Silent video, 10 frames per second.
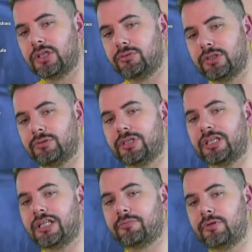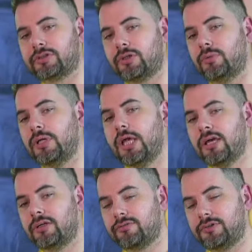który tutaj nad Polską
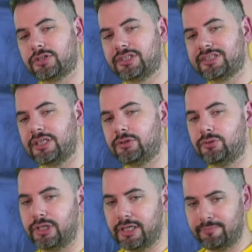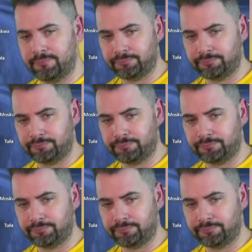również się znajduje.